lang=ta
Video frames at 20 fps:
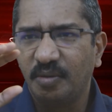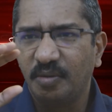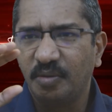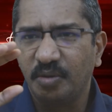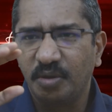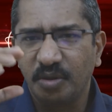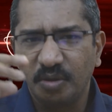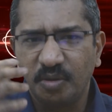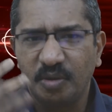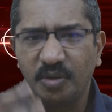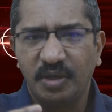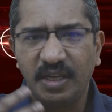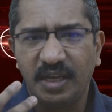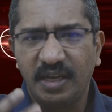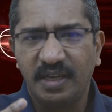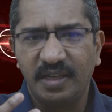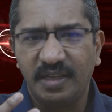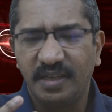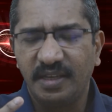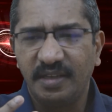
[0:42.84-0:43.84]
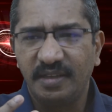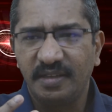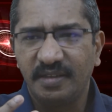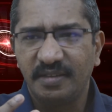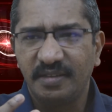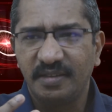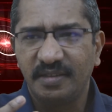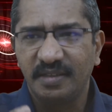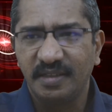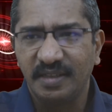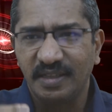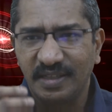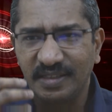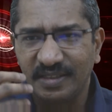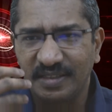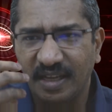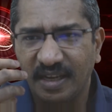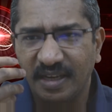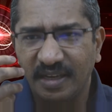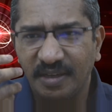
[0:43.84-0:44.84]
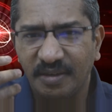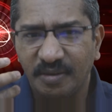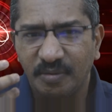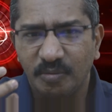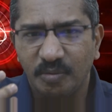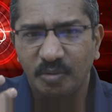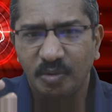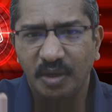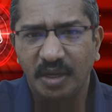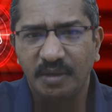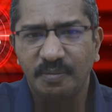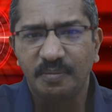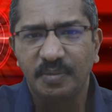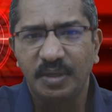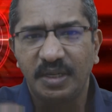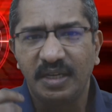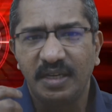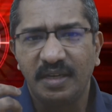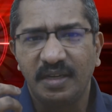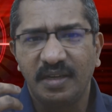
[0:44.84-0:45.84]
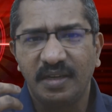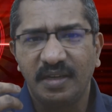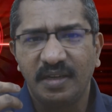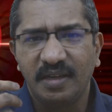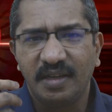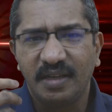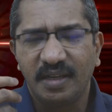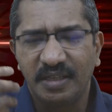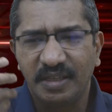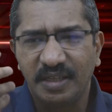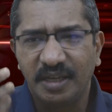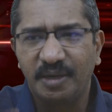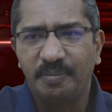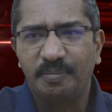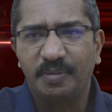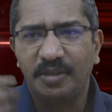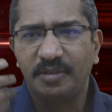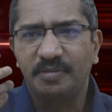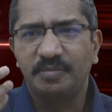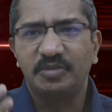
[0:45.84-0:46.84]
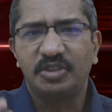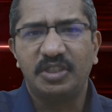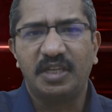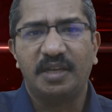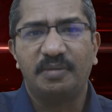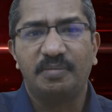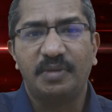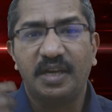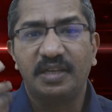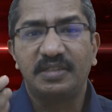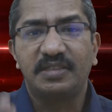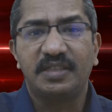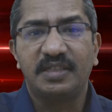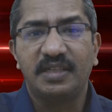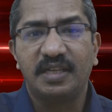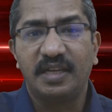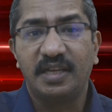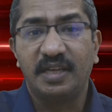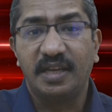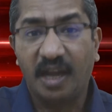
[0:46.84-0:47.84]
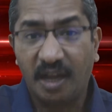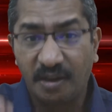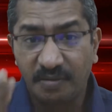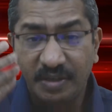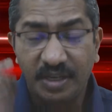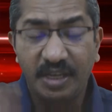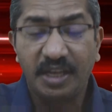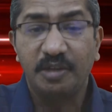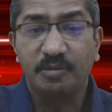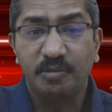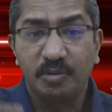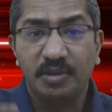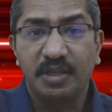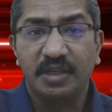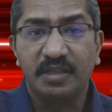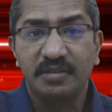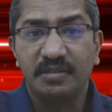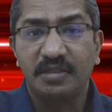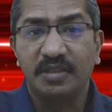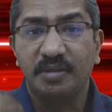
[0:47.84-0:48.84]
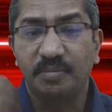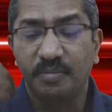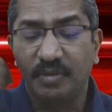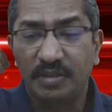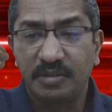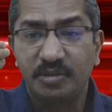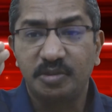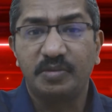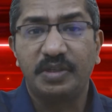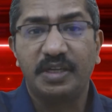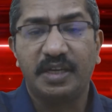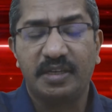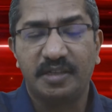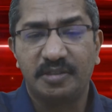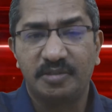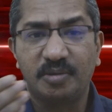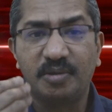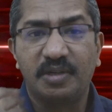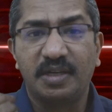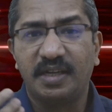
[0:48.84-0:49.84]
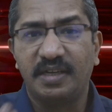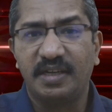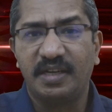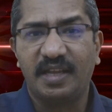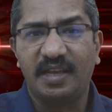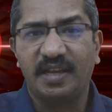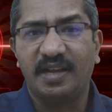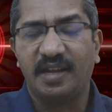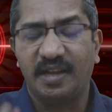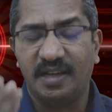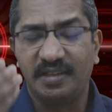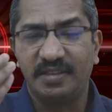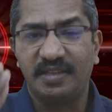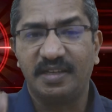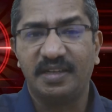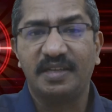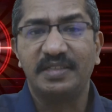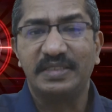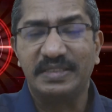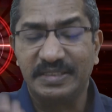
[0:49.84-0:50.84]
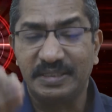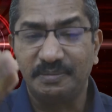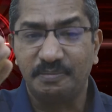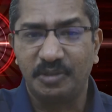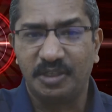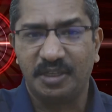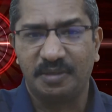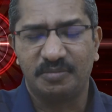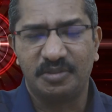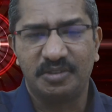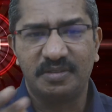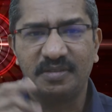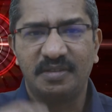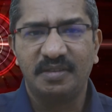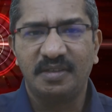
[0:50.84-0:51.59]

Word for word: ஒரு நோயாளி தன் உடம்பில் ஏற்படும் சில மாற்றங்களை அவரே உணர்ந்து மருத்துவர்கிட்ட சொல்றாரு இல்லையா அதெல்லாம் சிம்டம்ஸ்